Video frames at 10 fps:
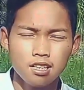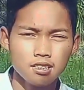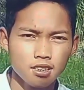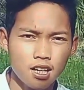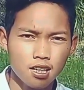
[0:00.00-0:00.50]

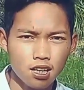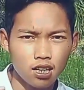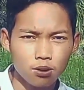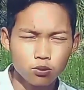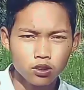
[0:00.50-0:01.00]
dan sekarang
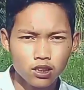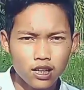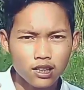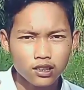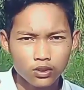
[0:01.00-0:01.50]

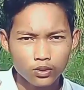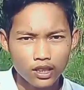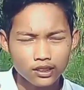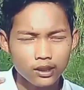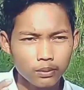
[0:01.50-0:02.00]
alhamdulillah
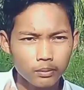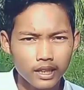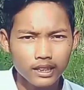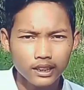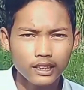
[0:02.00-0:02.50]
sudah saya
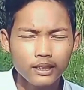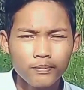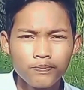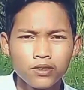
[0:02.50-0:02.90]
perbaiki